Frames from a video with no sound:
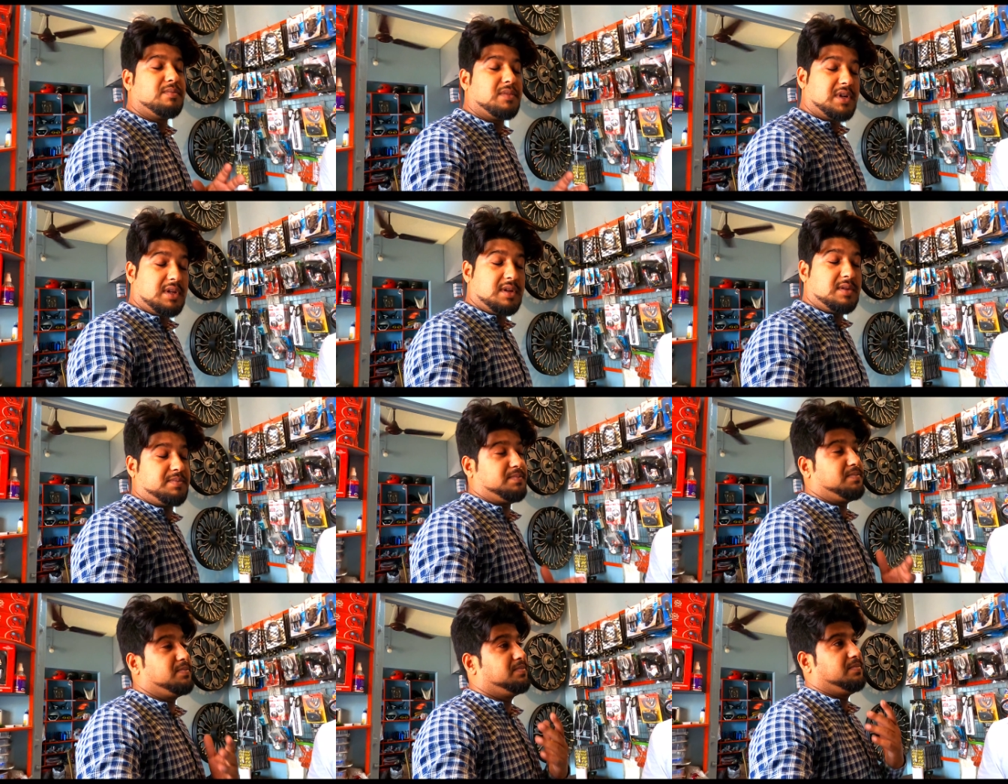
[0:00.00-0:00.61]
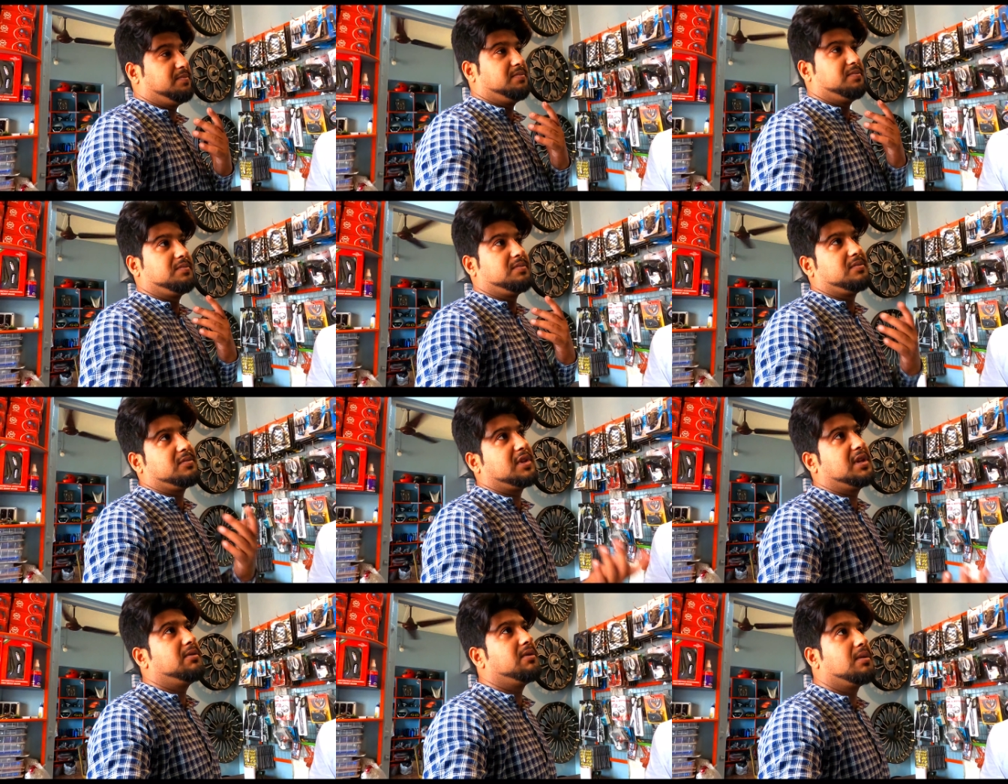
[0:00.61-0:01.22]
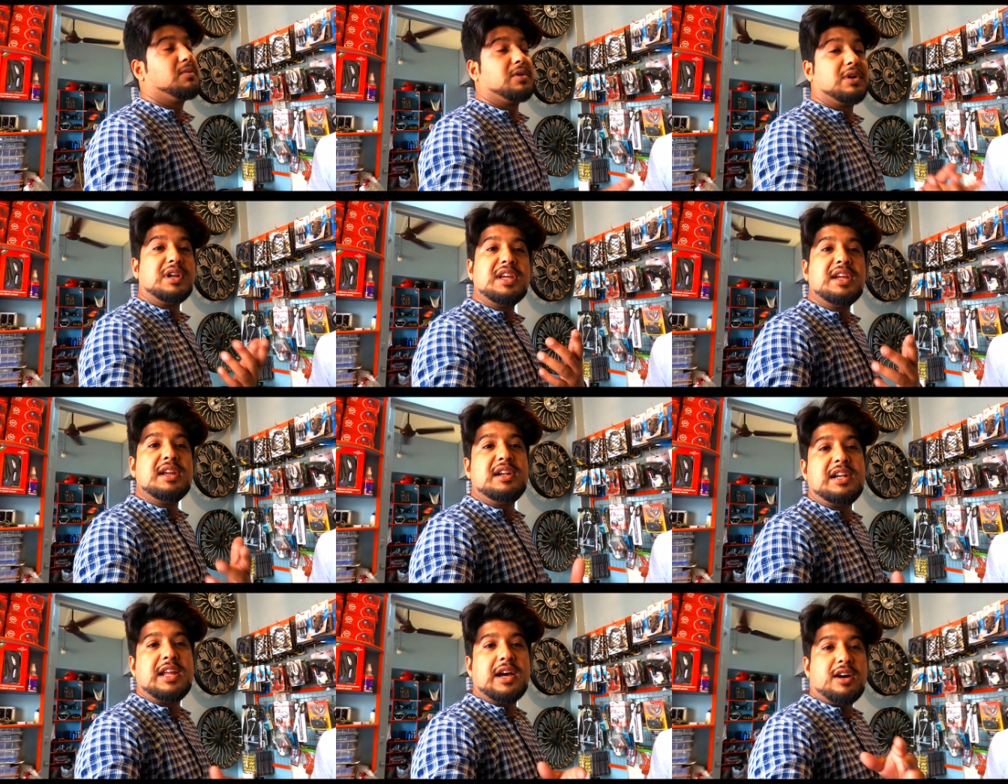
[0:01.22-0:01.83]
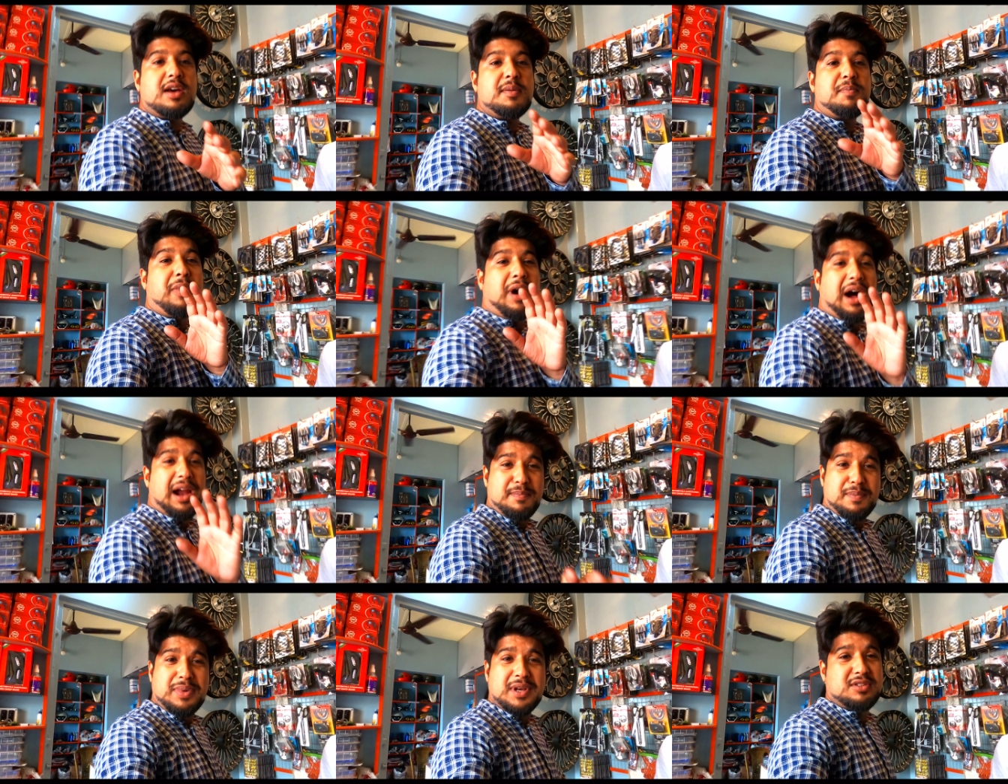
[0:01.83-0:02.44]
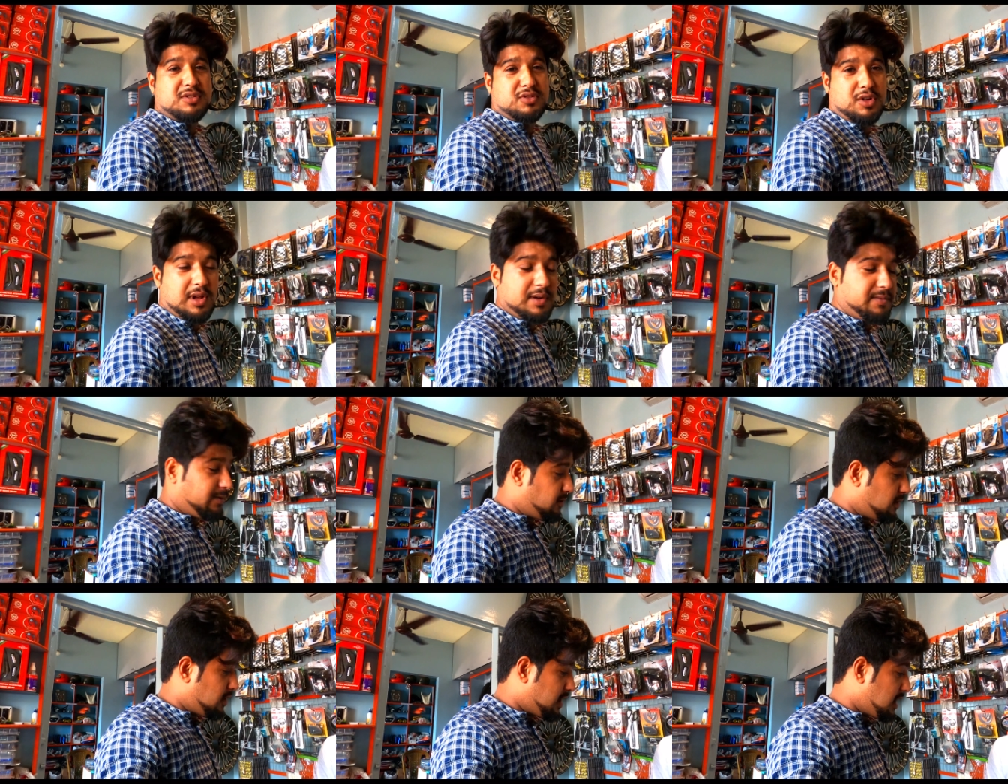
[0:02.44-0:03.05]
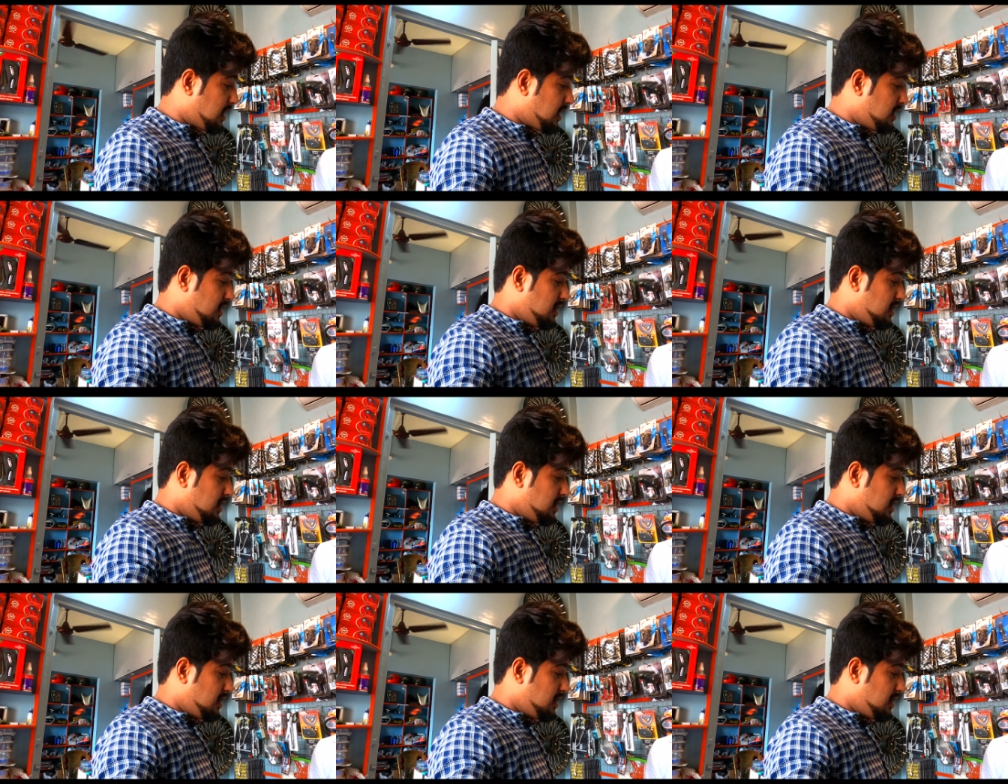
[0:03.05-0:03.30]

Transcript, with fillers: মানে কি বলবো নিডটা হয় পারপাস সলভ করা